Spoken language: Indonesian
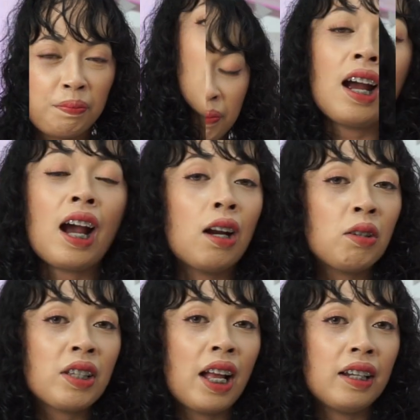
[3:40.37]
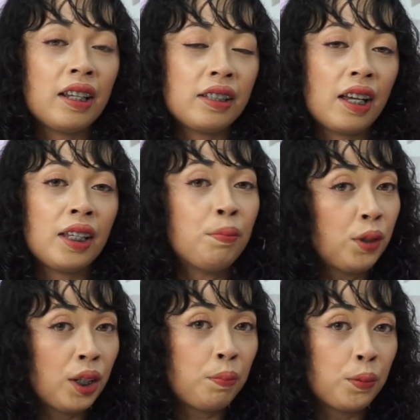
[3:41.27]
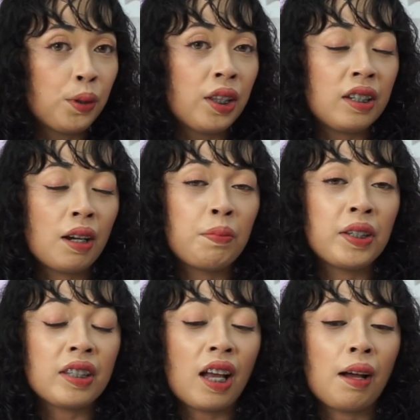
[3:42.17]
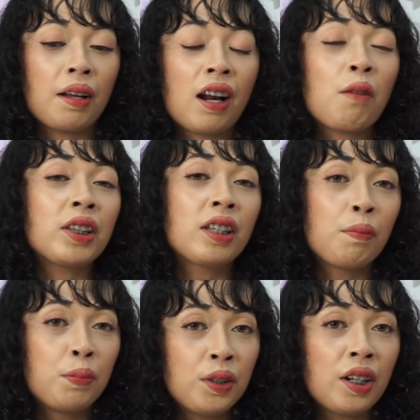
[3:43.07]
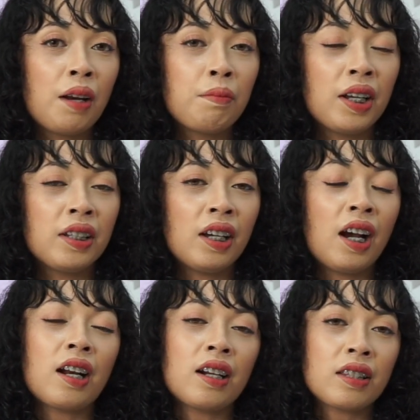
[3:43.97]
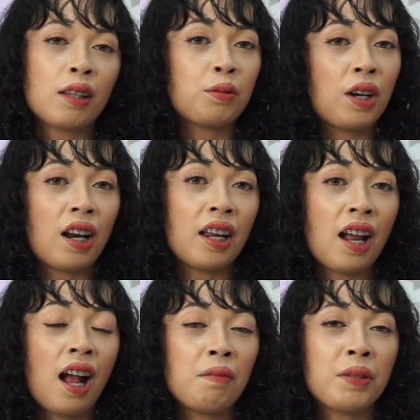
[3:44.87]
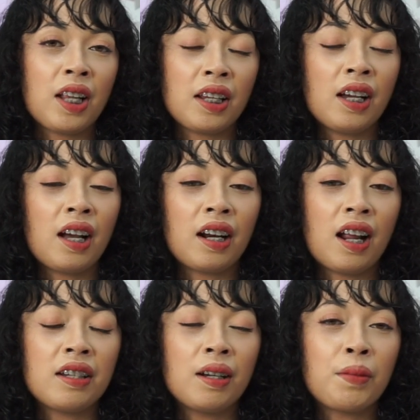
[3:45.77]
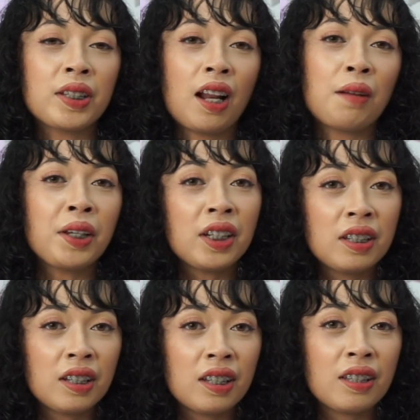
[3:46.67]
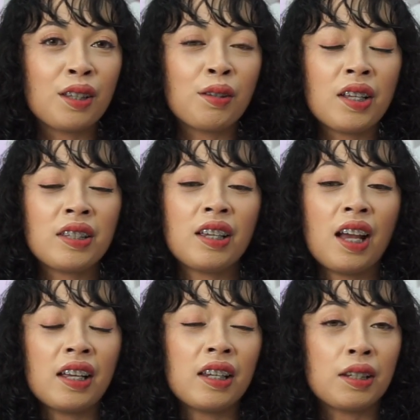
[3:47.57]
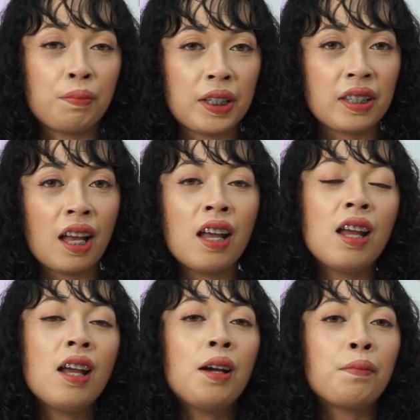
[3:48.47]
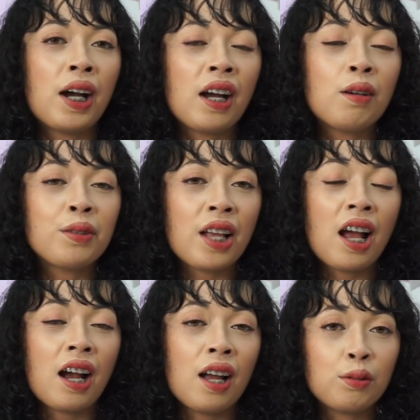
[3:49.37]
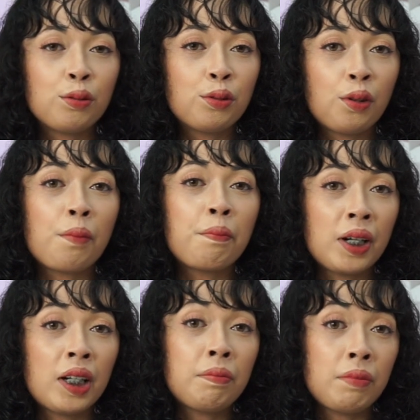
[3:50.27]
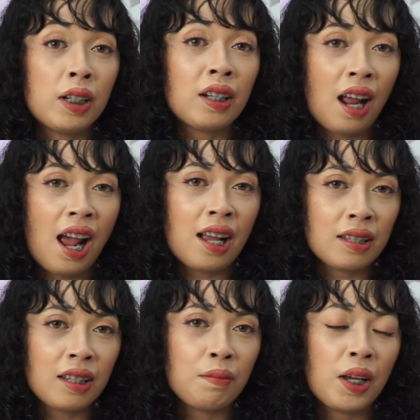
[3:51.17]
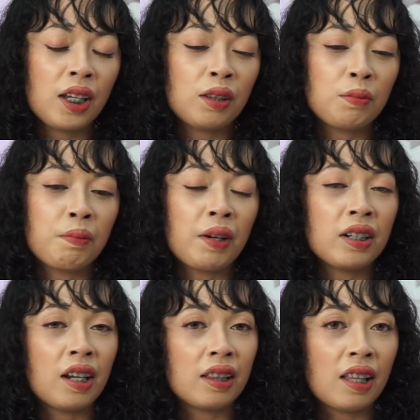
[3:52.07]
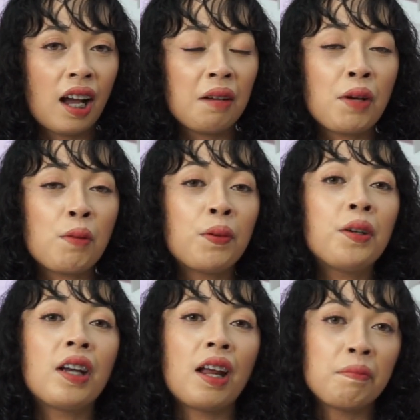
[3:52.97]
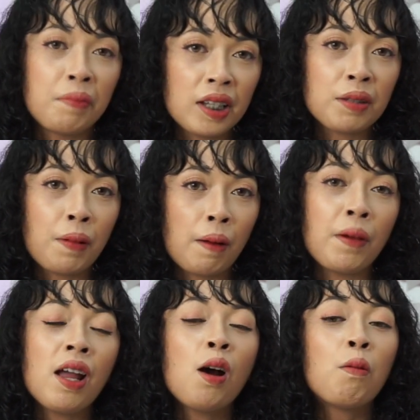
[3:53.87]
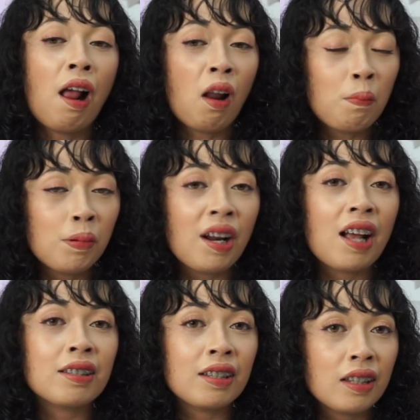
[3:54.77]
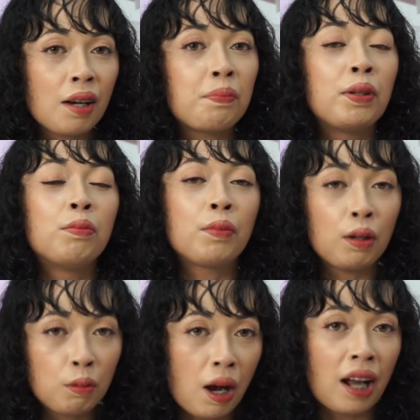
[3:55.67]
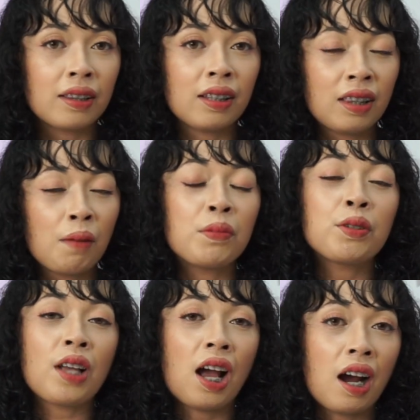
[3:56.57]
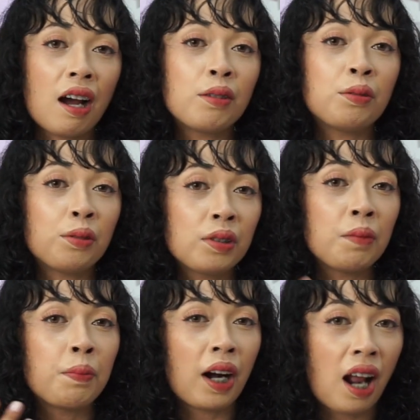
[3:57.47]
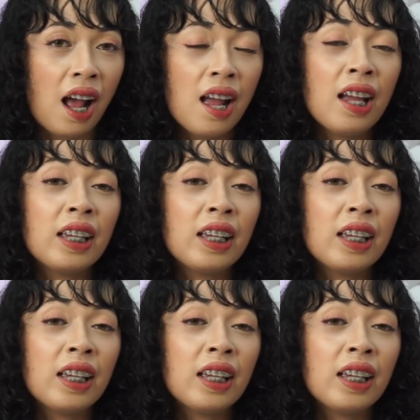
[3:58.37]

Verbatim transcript: Nah, kalau seandainya ibu-ibu tidak bisa rawat gabung dengan bayinya karena satu dan lain hal, misalnya karena ada masalah medis gitu ya, sehingga akhirnya dipisah, maka usahakan untuk memerah ASI, baik itu memerah dengan tangan maupun dengan breast pump. Walaupun ASINYA belum keluar, tetap usahakan untuk diperah.